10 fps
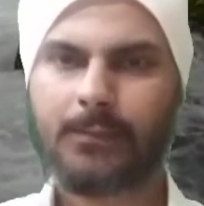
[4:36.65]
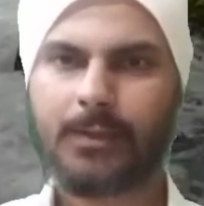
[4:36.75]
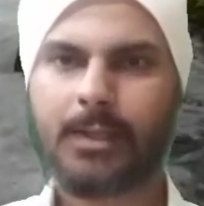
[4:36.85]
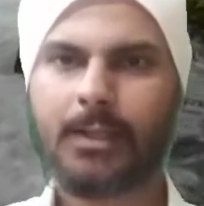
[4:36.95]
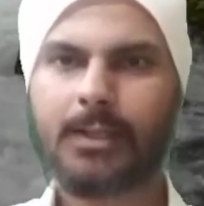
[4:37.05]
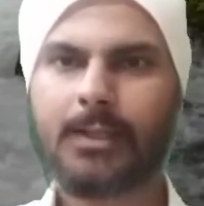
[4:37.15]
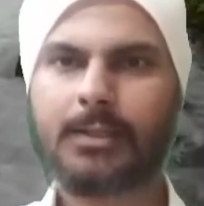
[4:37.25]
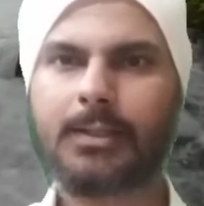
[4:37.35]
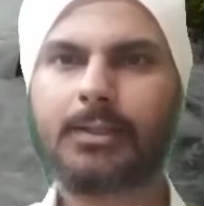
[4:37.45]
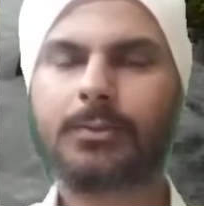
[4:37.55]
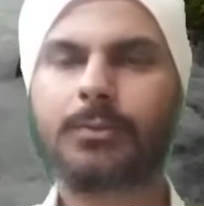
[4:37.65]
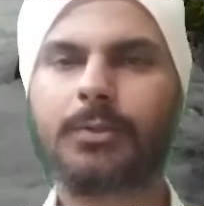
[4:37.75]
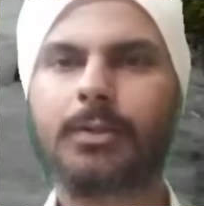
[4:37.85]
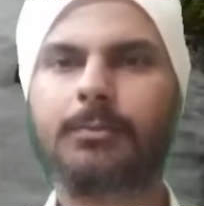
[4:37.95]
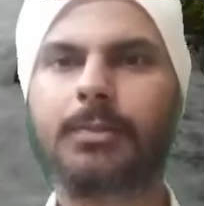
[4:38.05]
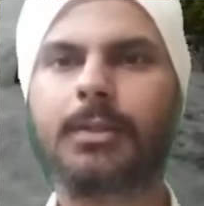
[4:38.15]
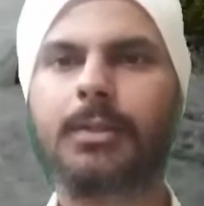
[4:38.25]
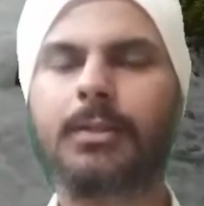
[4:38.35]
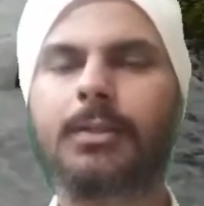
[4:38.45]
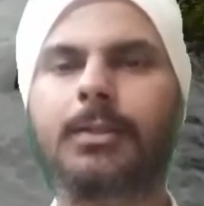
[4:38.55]
वैज्ञानिक कहते हैं सूर्य भी
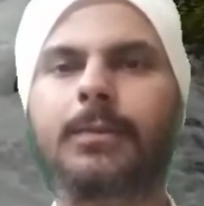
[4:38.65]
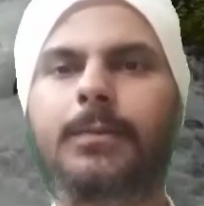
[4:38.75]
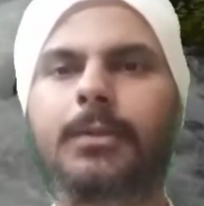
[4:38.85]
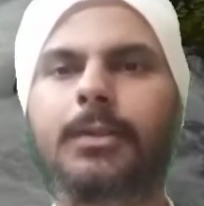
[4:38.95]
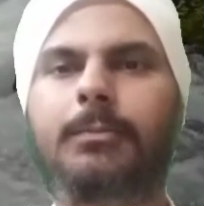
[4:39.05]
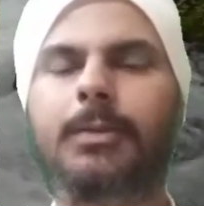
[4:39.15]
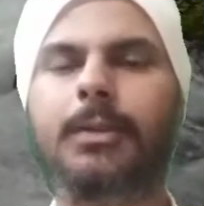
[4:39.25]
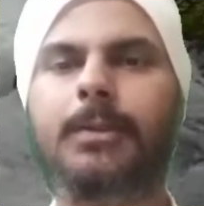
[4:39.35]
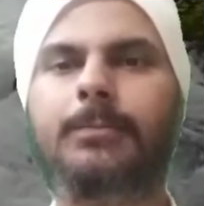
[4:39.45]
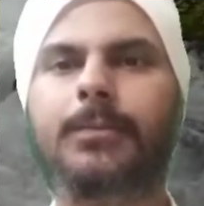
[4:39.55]
कभी